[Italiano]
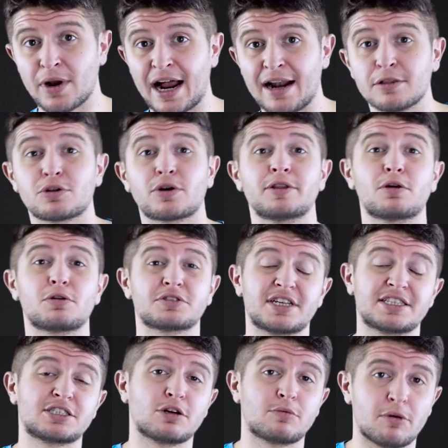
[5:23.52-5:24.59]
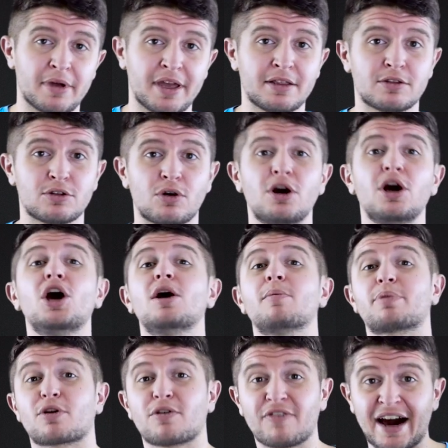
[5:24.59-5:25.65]
un altro e nello stesso momento
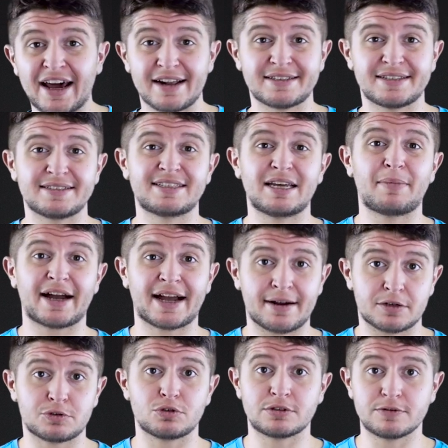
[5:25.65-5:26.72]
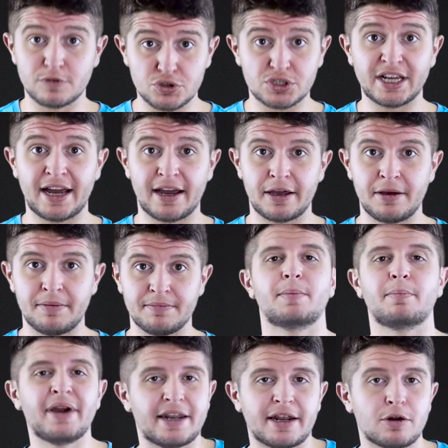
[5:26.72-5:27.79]
provare il sistema Cactus V6?
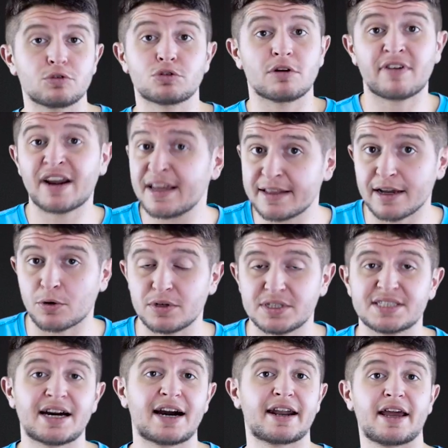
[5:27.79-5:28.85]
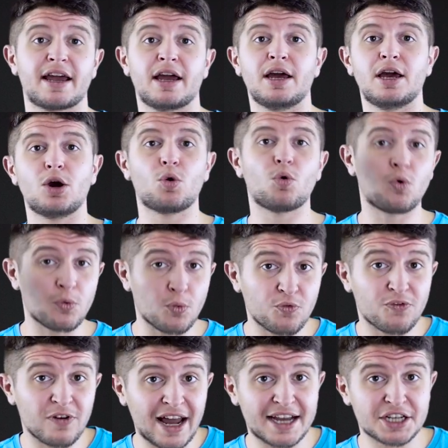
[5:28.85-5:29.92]
Bene, non dovrete acquistare un
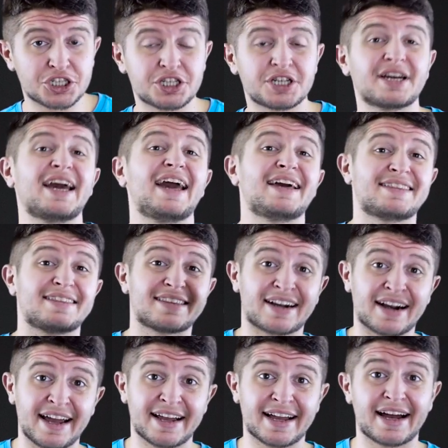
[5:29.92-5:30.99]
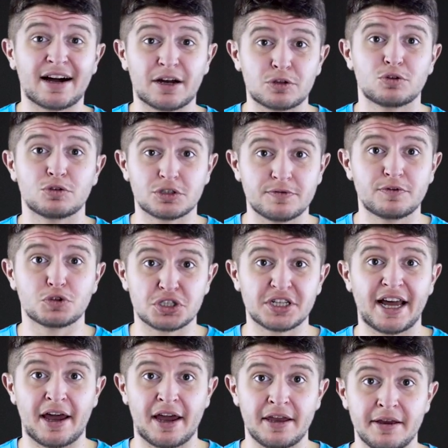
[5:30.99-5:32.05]
flash e tre Cactus
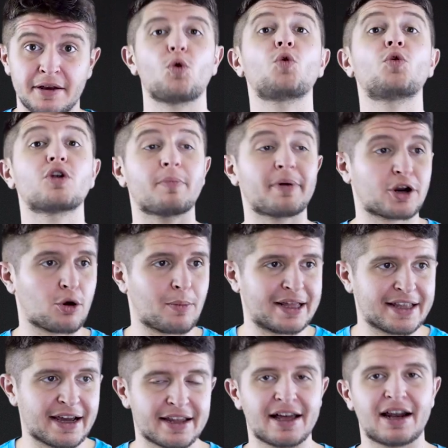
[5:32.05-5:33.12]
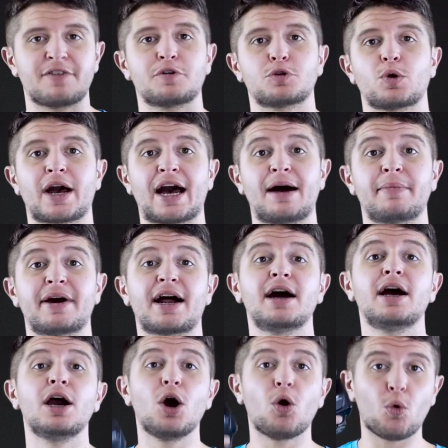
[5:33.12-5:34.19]
V6, uno per comandare dalla
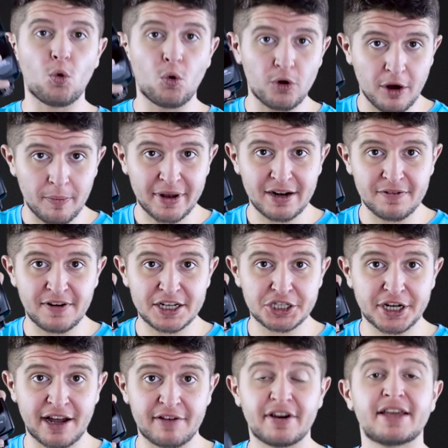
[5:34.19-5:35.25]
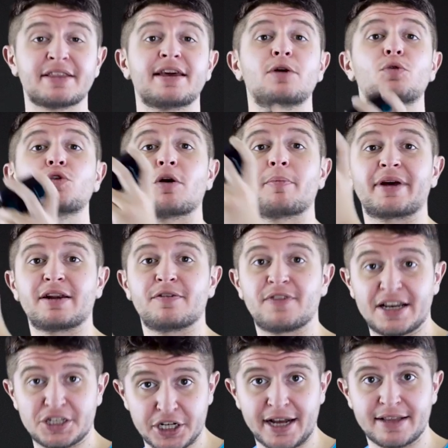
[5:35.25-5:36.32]
fotocamera uno per il flash che avete e uno per il
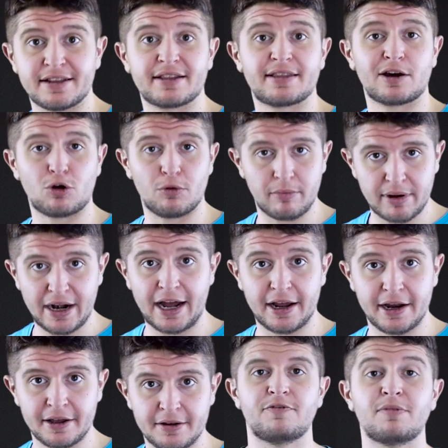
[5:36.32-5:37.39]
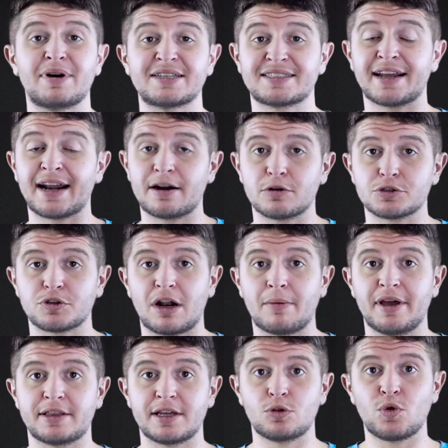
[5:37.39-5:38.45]
flash che andrete a comprare. Vi basteranno
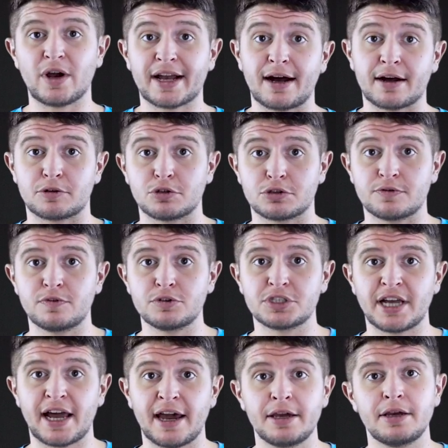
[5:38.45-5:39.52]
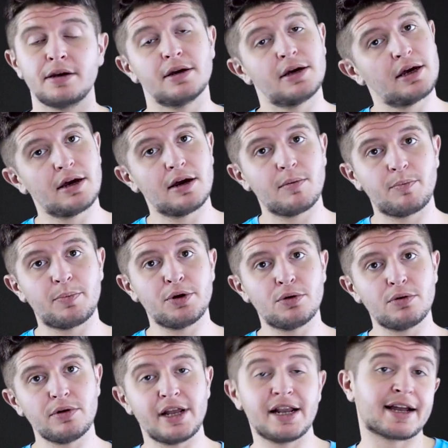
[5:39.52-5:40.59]
solamente due cactus V6
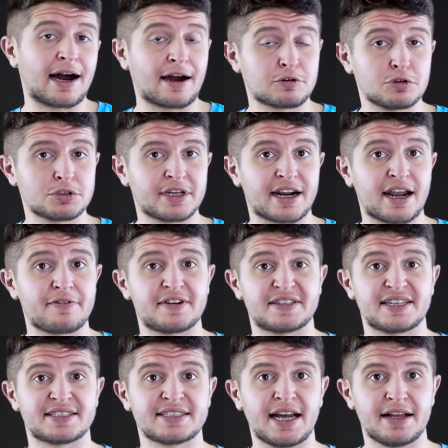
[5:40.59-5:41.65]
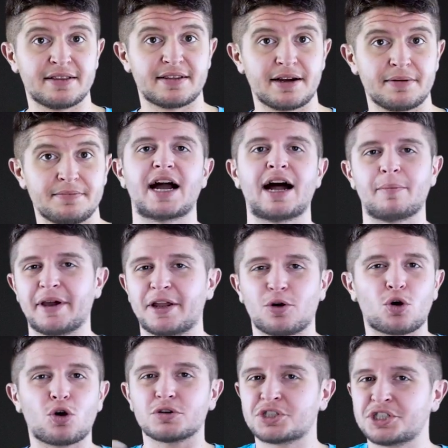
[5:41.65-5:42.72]
più il cactus RF60.
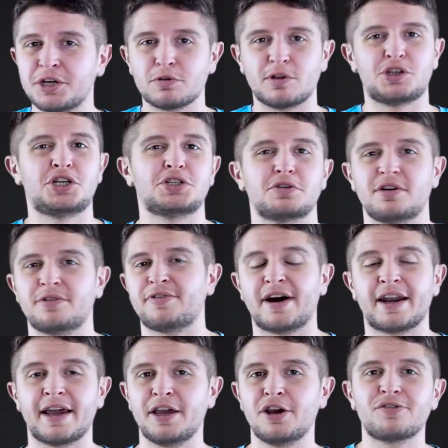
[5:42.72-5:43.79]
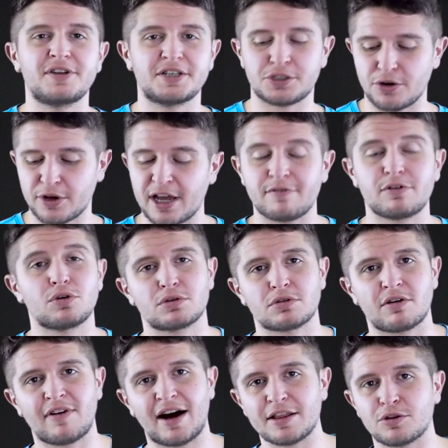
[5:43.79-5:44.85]
Almeno così ho deciso di fare io visto che avevo
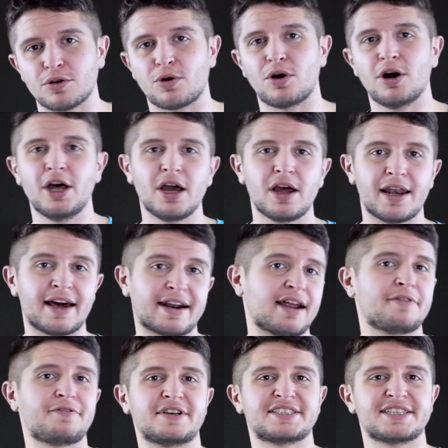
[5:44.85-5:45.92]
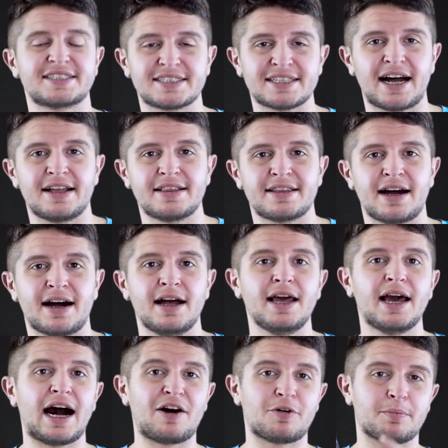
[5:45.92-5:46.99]
trovato l'RF60
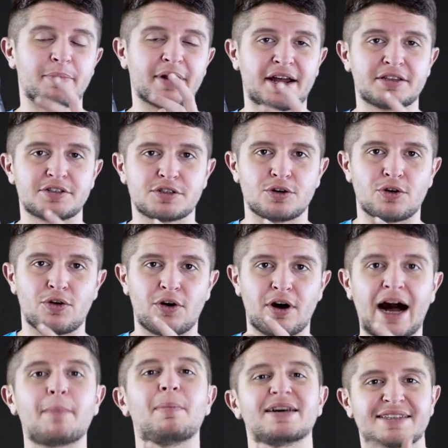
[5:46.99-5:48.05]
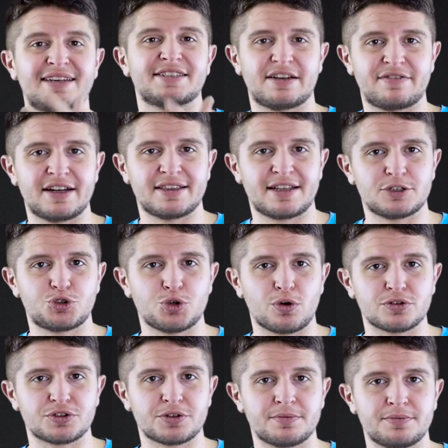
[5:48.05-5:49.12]
a un prezzo abbastanza
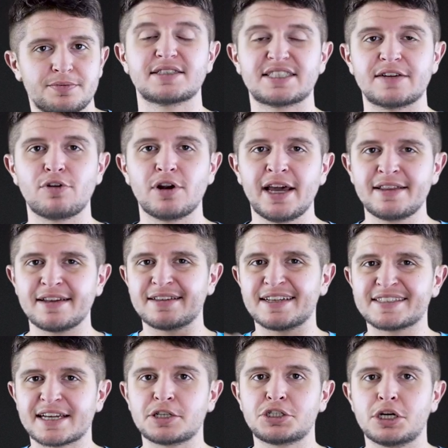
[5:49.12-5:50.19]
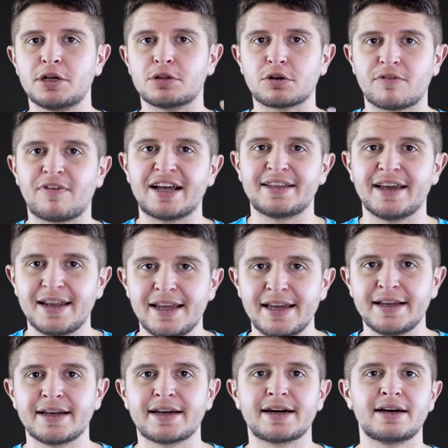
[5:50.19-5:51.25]
vantaggioso. Se volete in descrizione trovate i
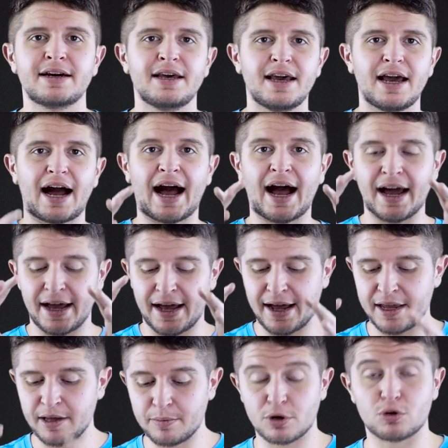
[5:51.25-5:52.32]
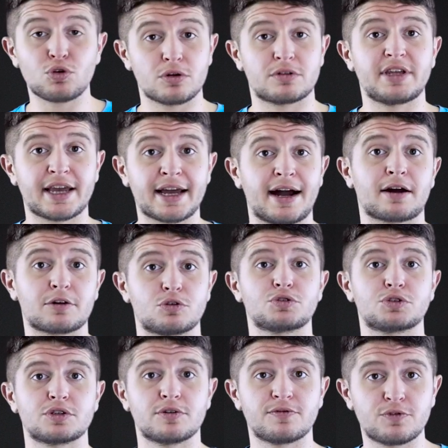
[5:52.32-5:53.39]
link ai prodotti
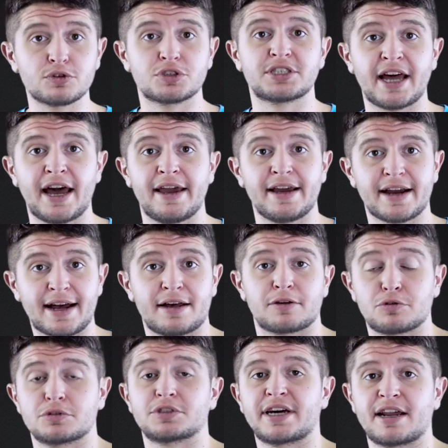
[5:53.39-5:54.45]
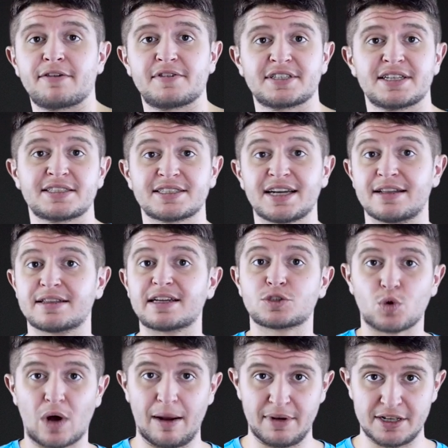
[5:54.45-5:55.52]
Cactus V6 e Cactus RF60
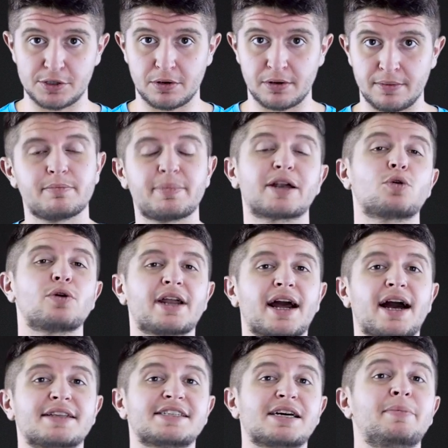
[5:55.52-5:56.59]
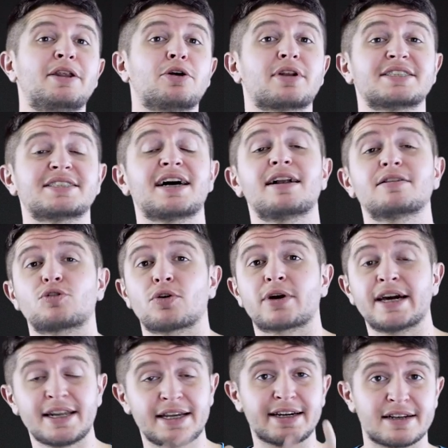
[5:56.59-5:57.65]
su Amazon. Per cui ragazzi a me non resta altro
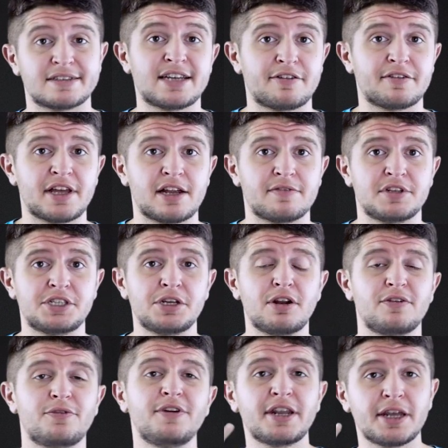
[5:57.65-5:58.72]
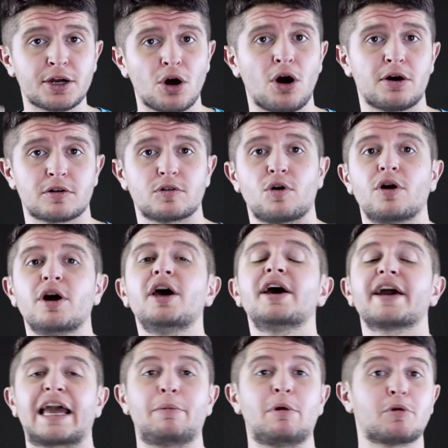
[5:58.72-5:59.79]
che ringraziarvi della visione, vi ricordo
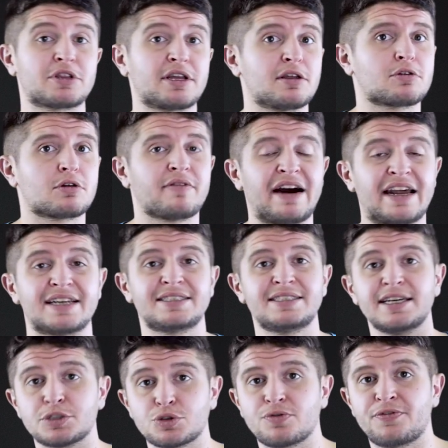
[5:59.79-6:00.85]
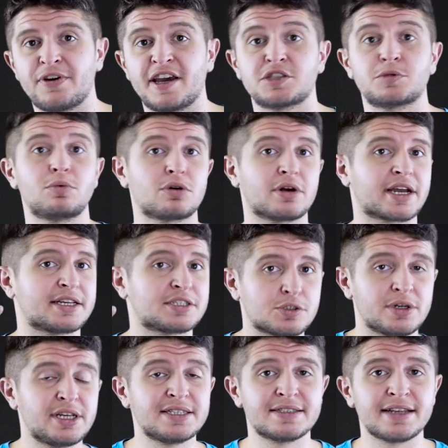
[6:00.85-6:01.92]
che mi potete trovare sia su Facebook che
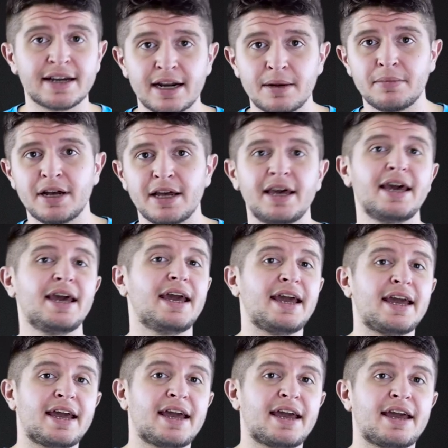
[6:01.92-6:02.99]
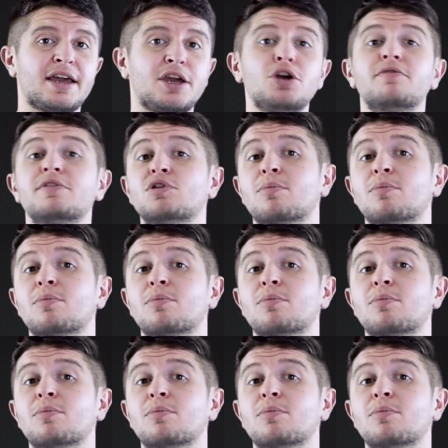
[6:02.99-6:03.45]
su Instagram e io vi